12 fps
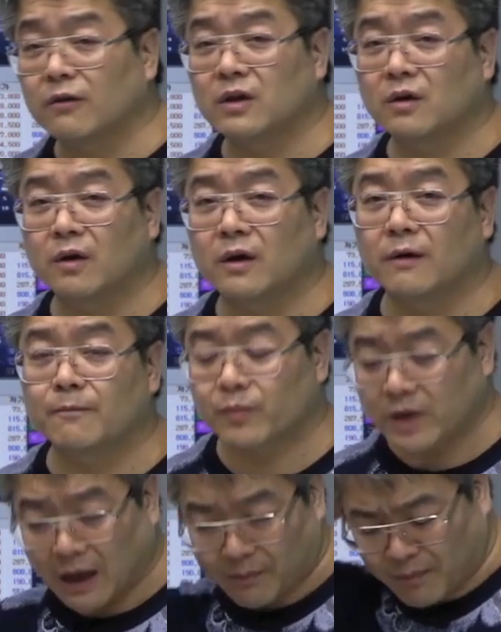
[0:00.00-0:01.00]
건 이거예요.
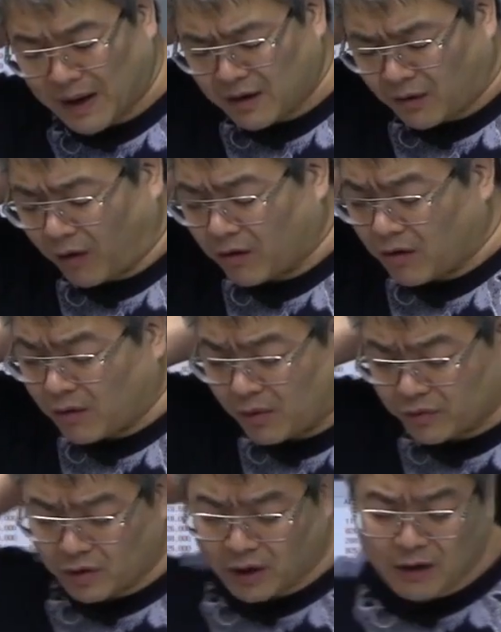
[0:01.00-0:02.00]
자 빨리 거거거
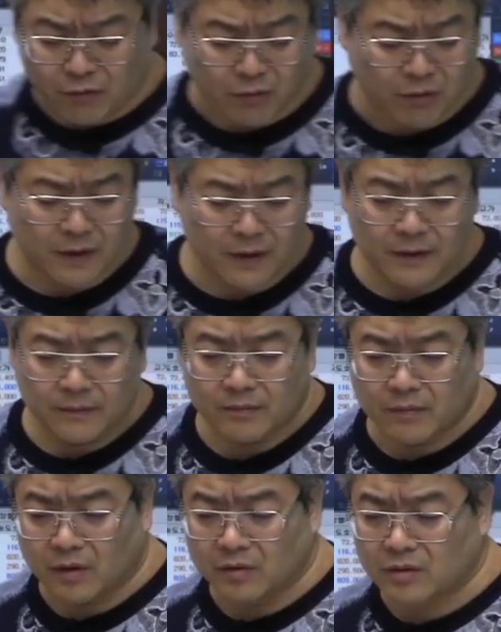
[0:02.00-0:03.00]
먼저 하고
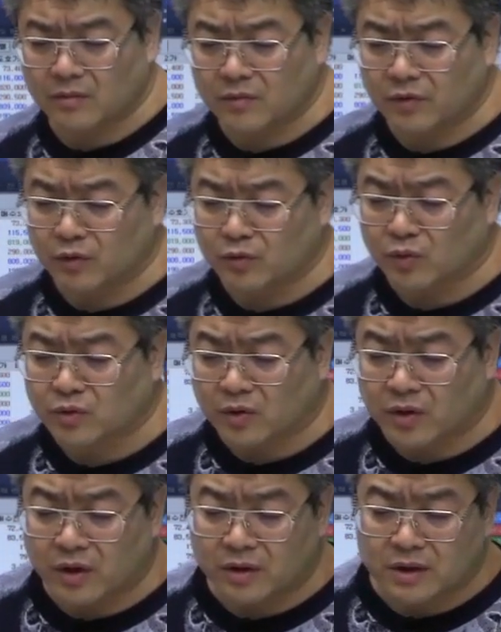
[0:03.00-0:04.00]
뭐
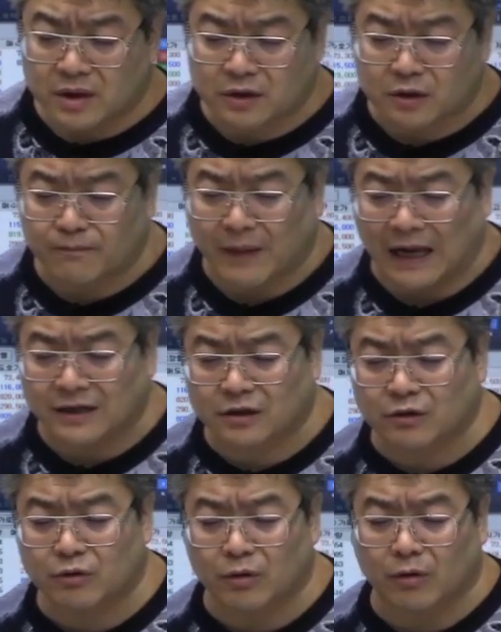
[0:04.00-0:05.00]
능동적이어야지. 지금 날씨도